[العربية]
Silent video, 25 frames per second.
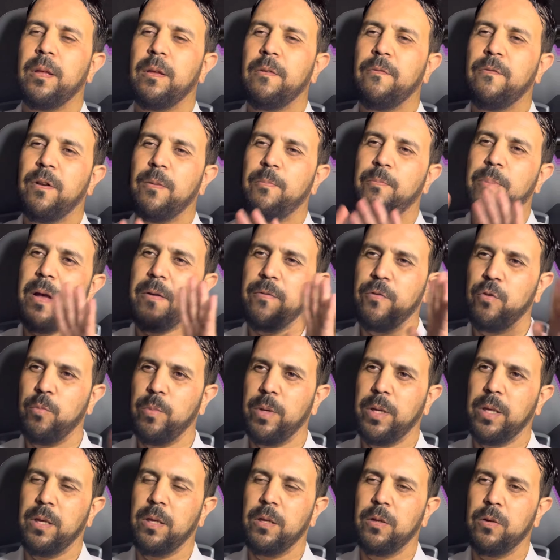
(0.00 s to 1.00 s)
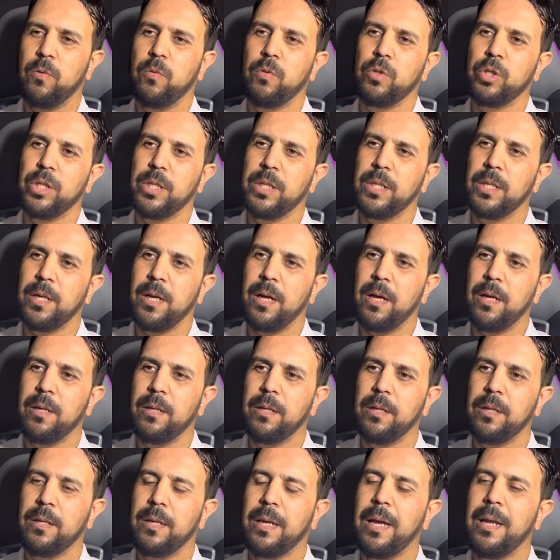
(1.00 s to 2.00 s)
في البارفومري اون جينيرال
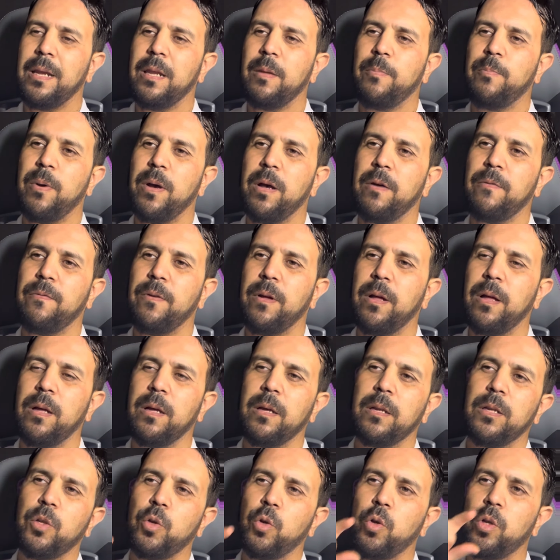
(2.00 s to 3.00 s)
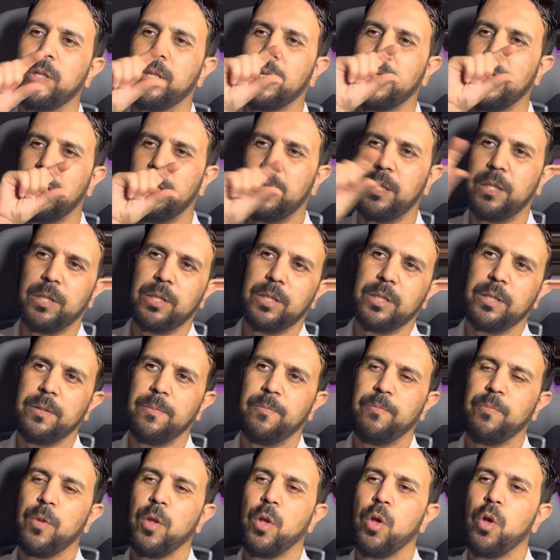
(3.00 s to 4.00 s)
كاين لي بارفان الالترا نيش
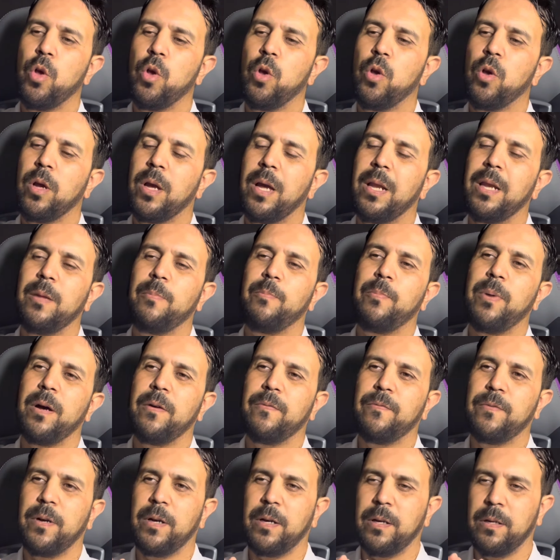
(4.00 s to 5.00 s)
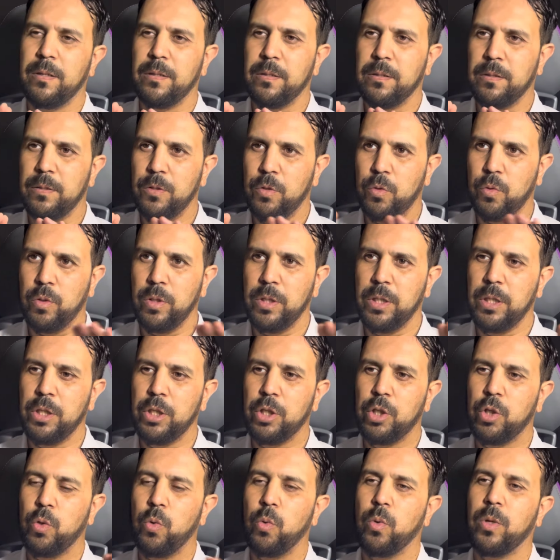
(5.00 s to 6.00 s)
كاين لي بارفان دو
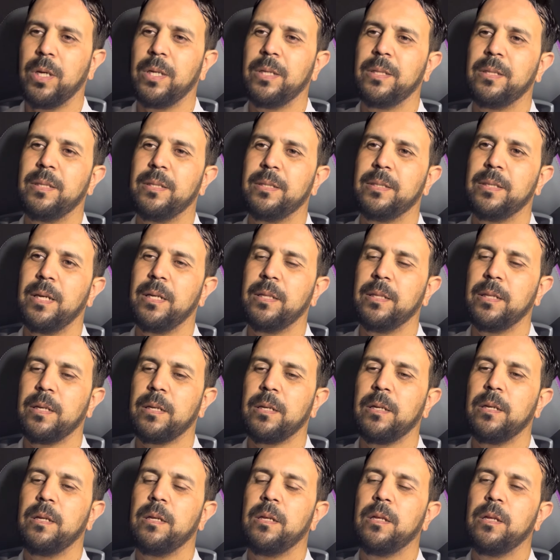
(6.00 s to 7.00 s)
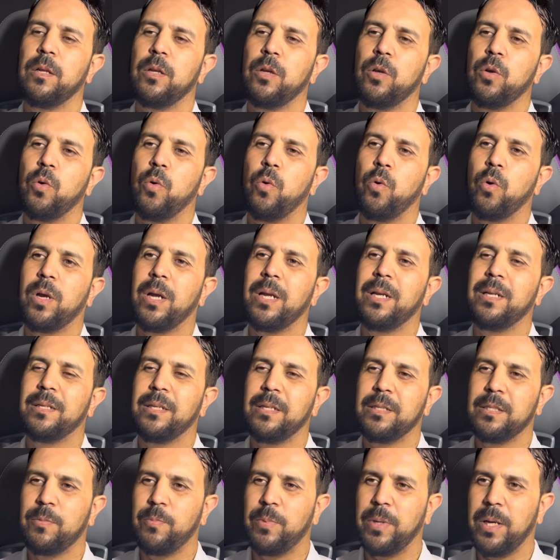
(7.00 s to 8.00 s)
نيش وكاين ديزاينر وكاين لي
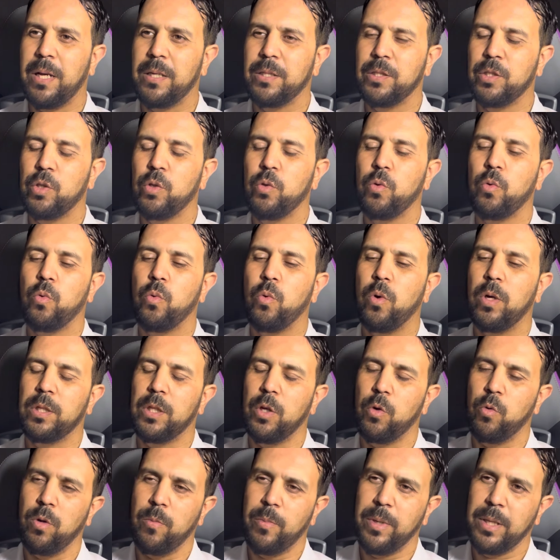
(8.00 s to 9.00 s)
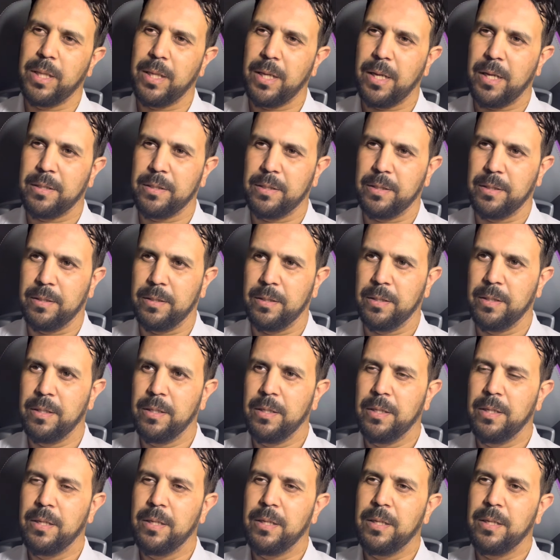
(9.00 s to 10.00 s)
انسبيراسيون وهذا هو بيت القصيد
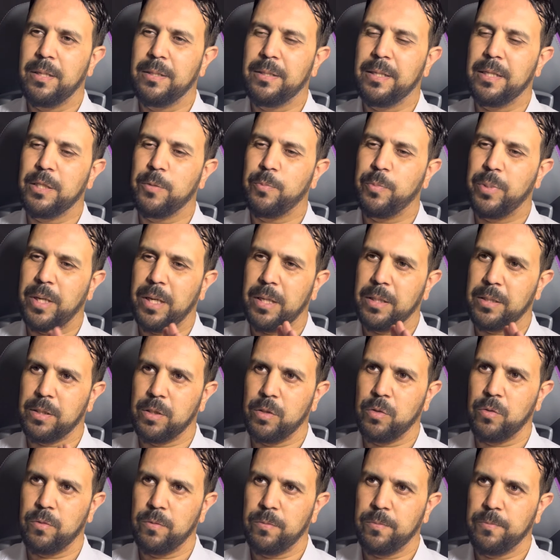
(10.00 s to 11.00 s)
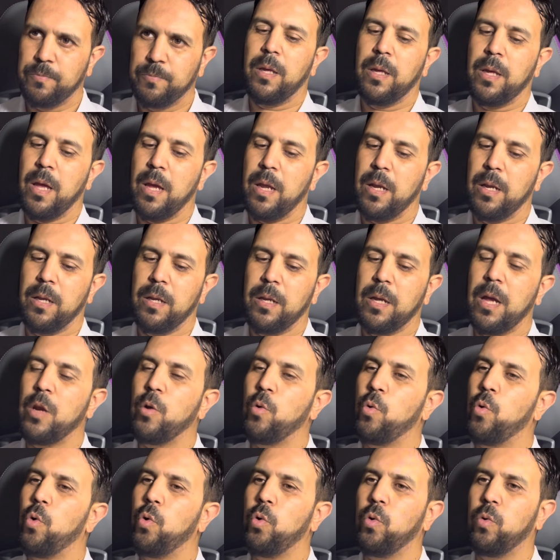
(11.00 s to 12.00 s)
لي انسبيراسيون كاين
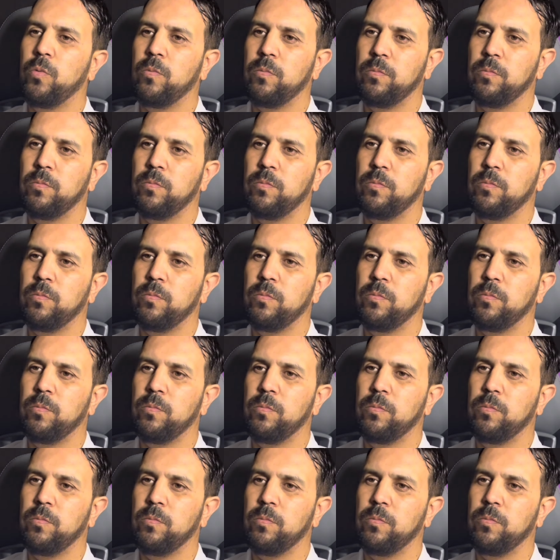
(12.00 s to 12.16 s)
كنقولوا